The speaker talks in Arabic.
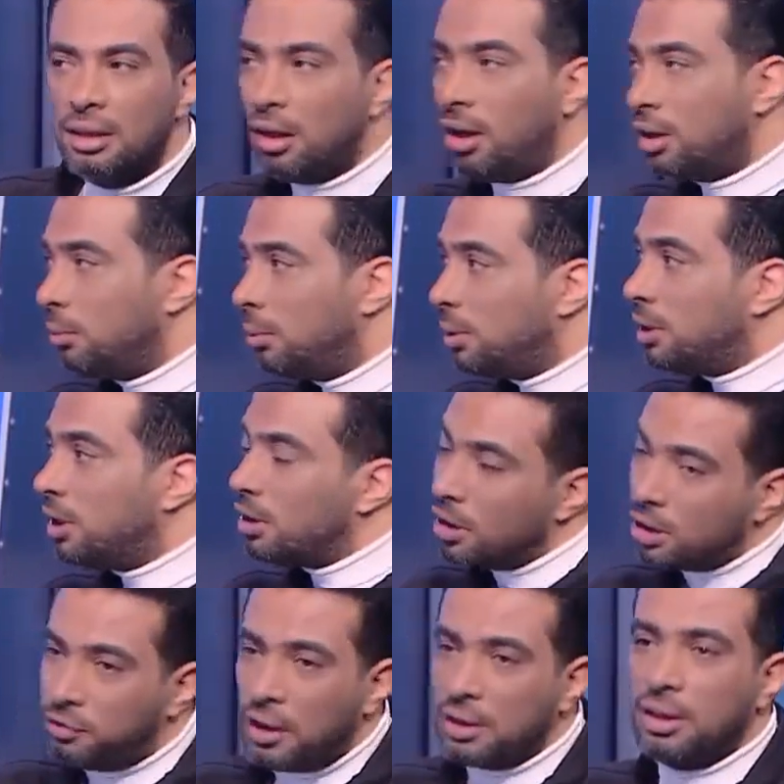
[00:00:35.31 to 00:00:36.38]
آه يعني
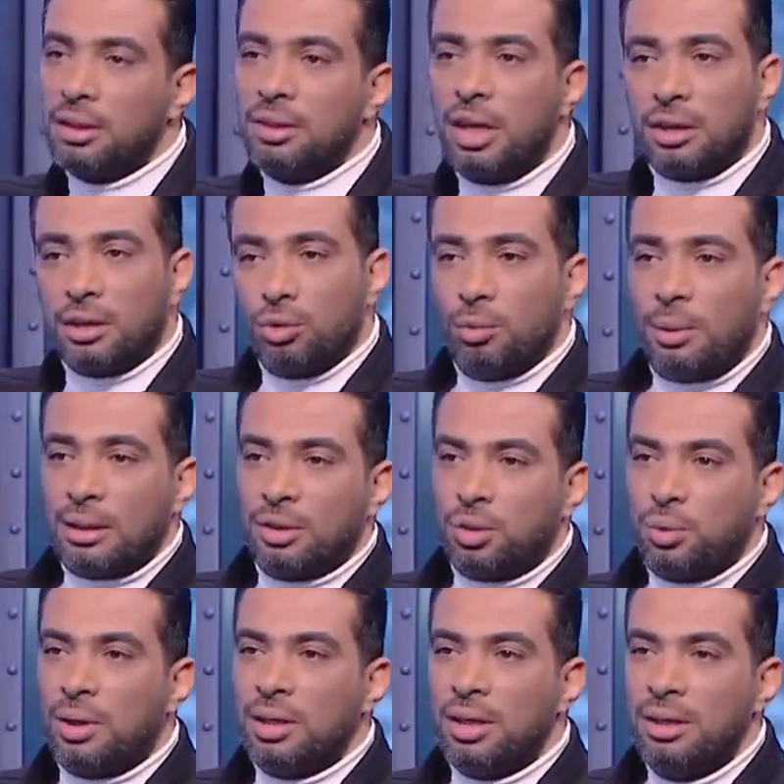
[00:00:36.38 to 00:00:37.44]
نتفضل نعرضه بعد
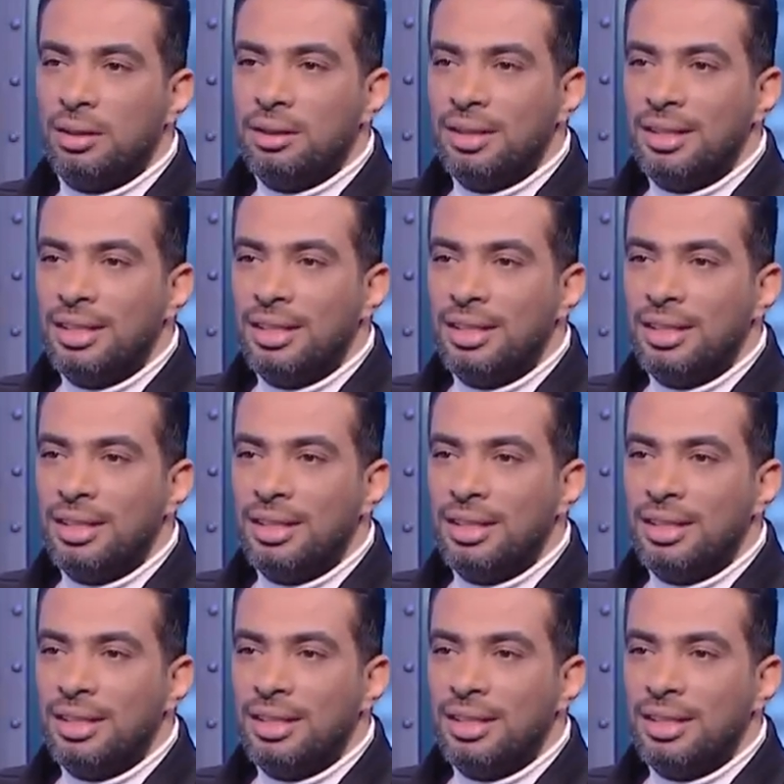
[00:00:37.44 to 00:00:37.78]
شويه